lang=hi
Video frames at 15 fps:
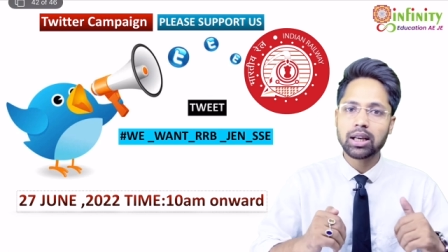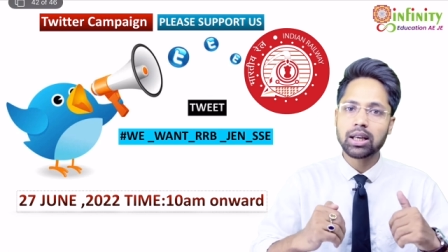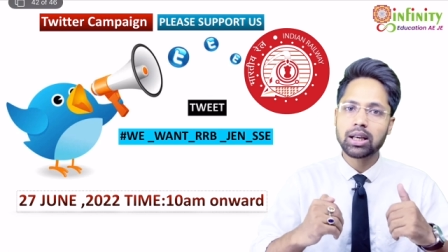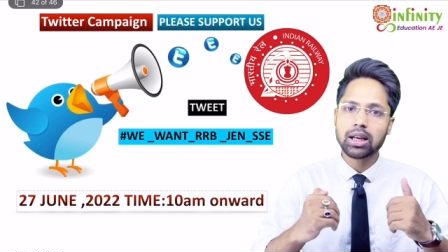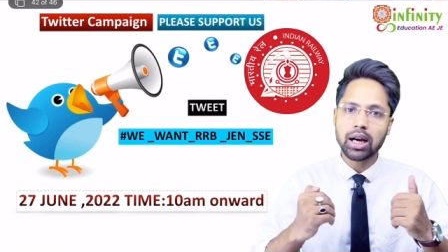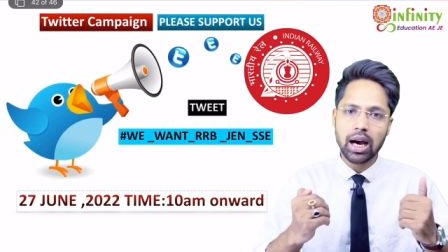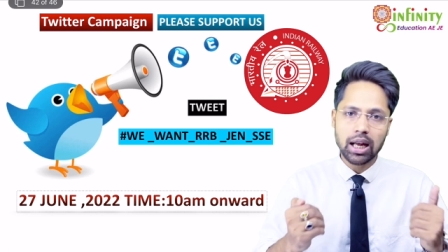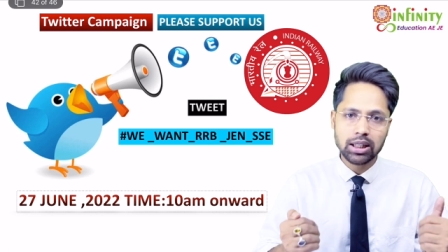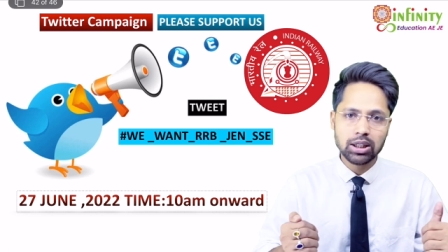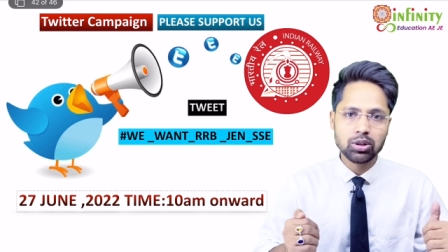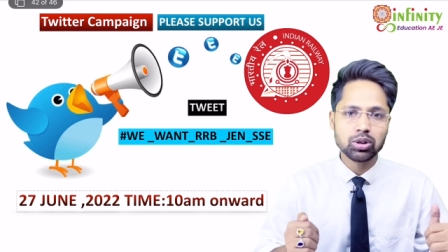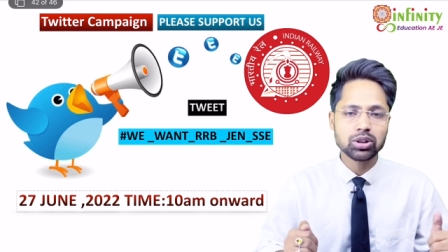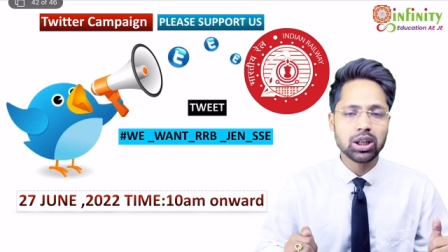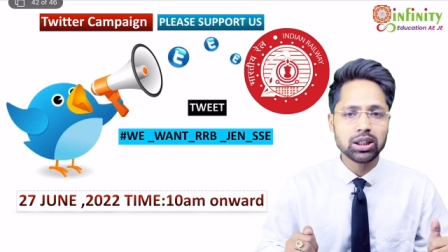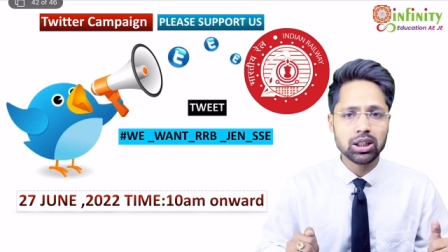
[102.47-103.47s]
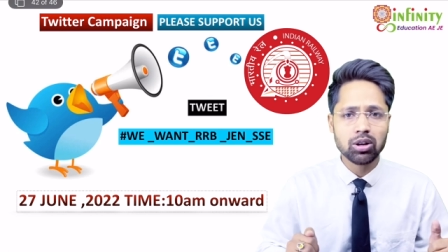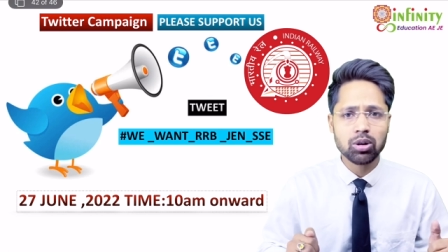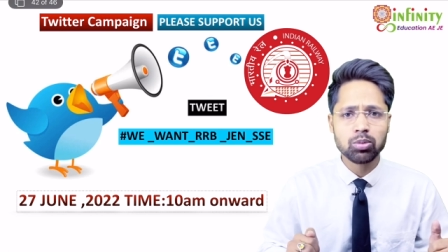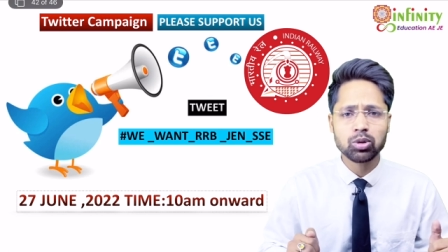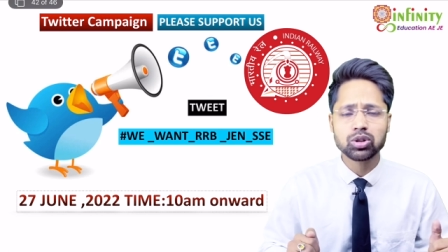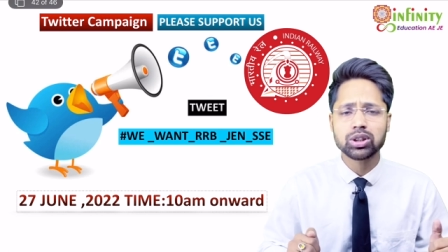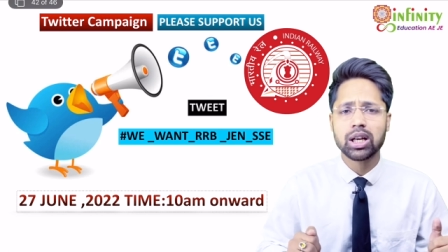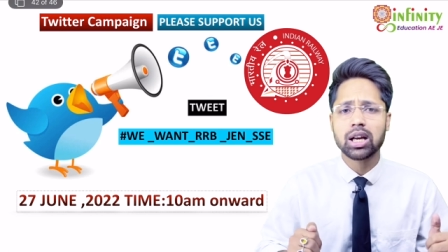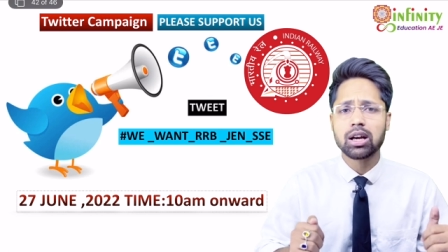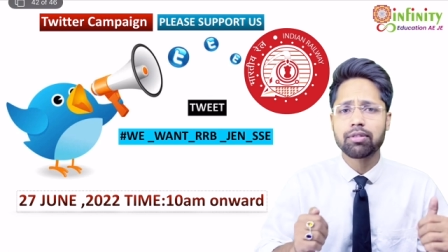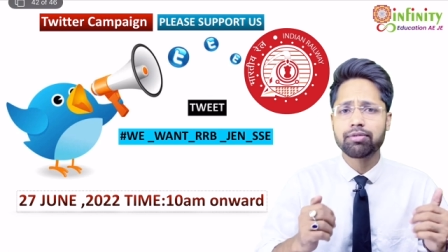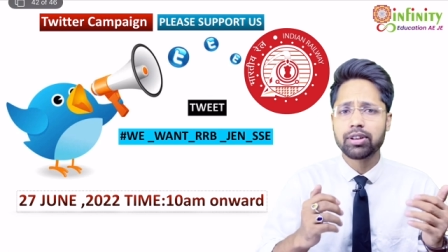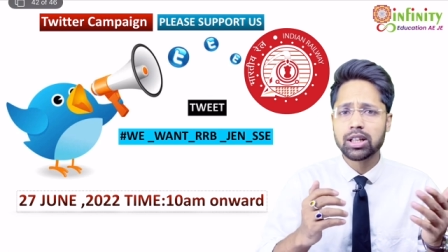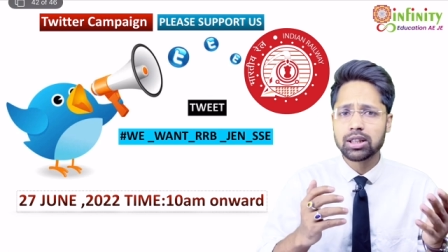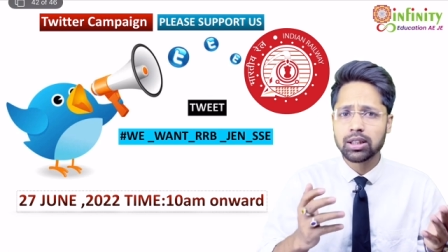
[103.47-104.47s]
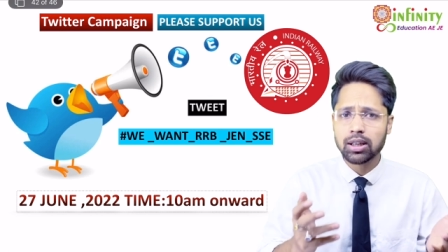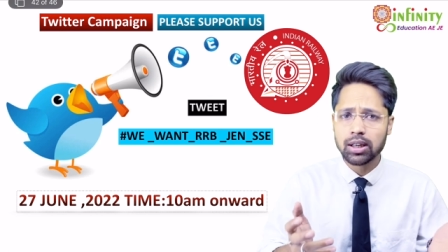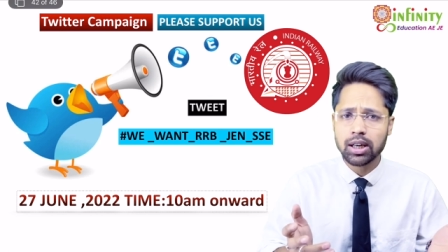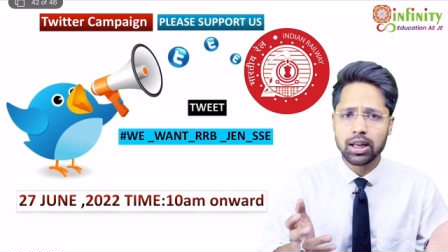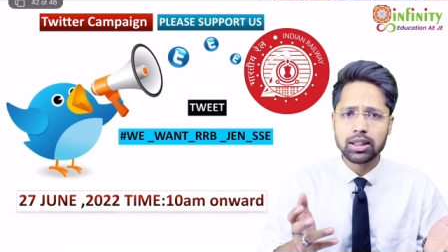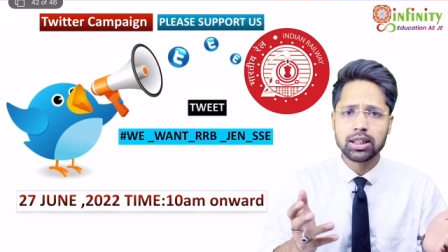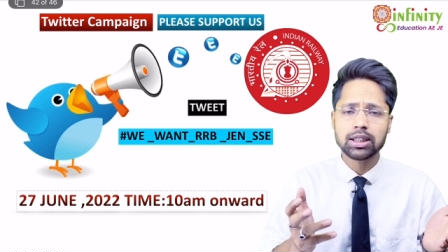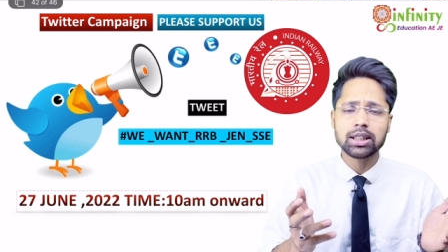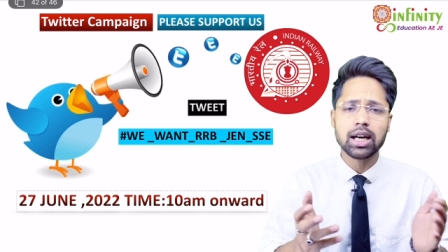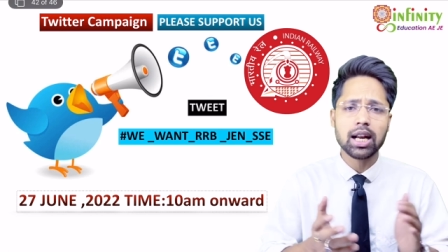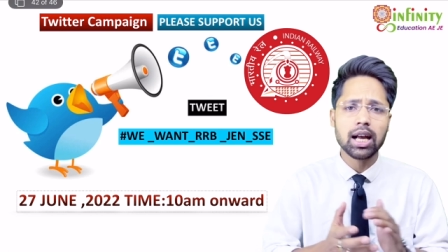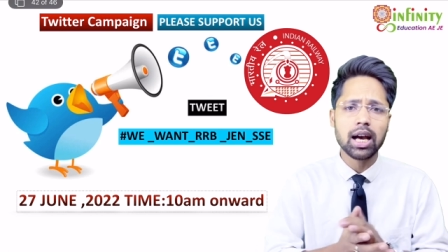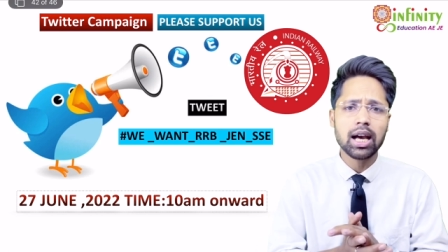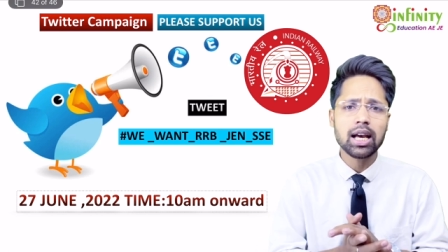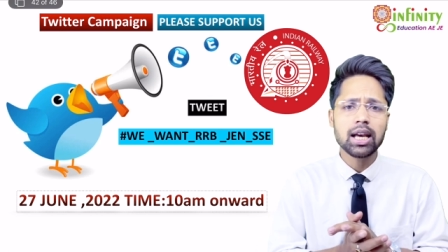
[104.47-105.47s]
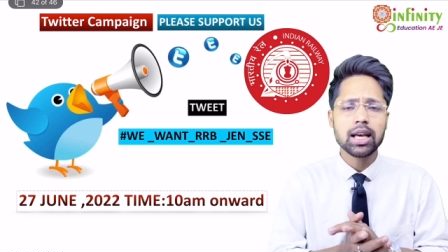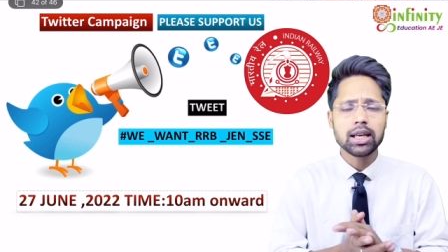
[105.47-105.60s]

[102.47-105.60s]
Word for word: एक आदि हो जाता है और बहुत सारे का फेथ घटते जा रहा है